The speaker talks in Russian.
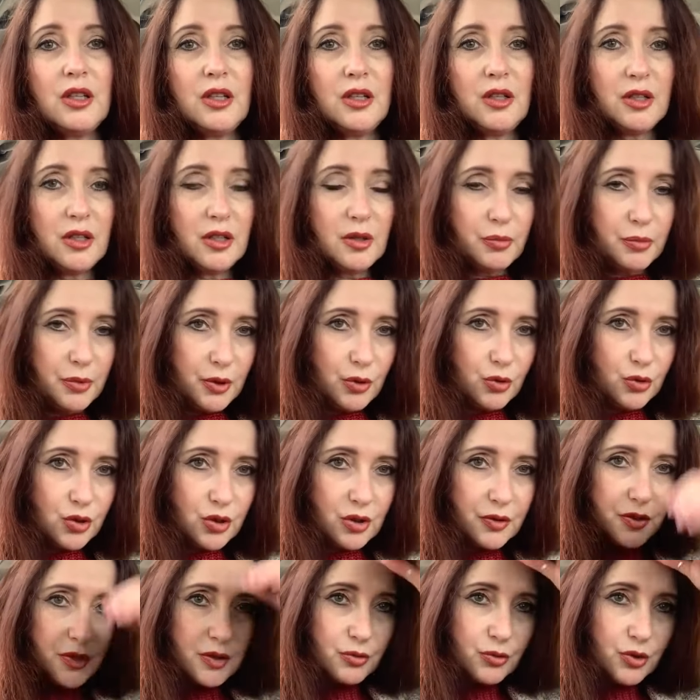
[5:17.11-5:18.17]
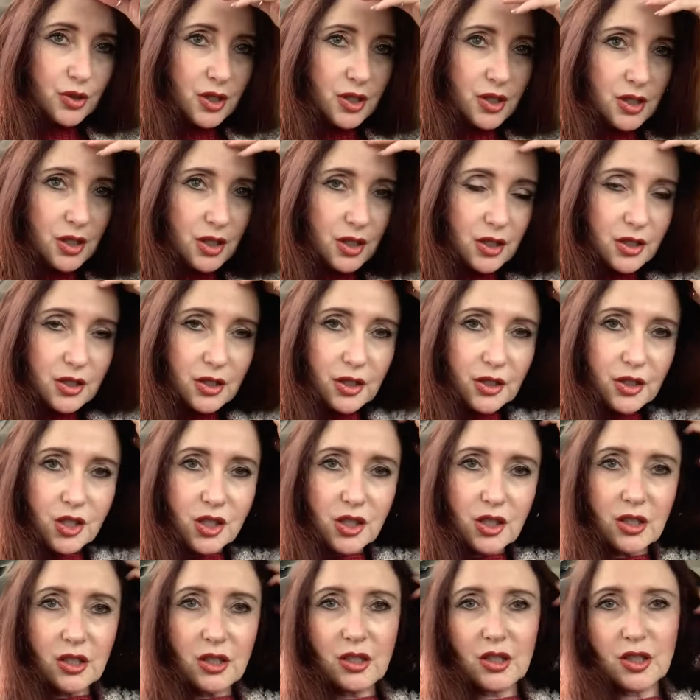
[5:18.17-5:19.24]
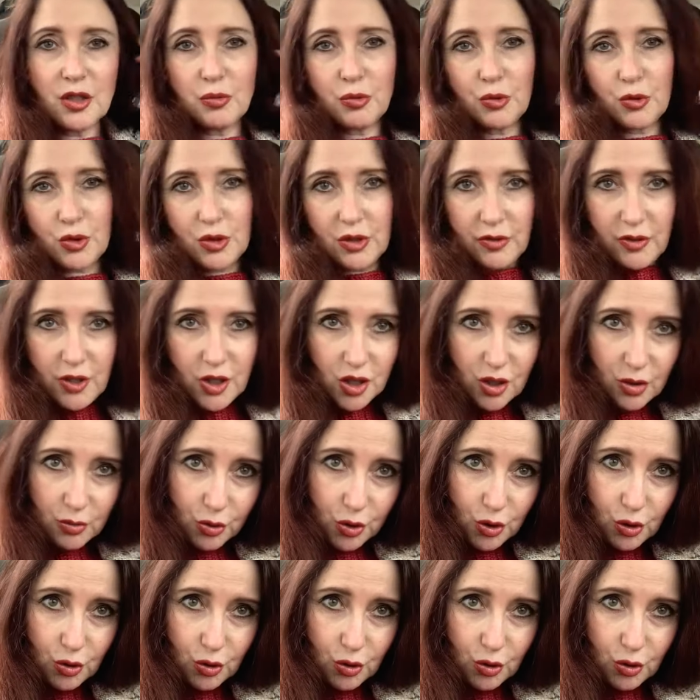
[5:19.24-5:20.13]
И плюс ко всему я старалась, конечно, не есть поздно вечером,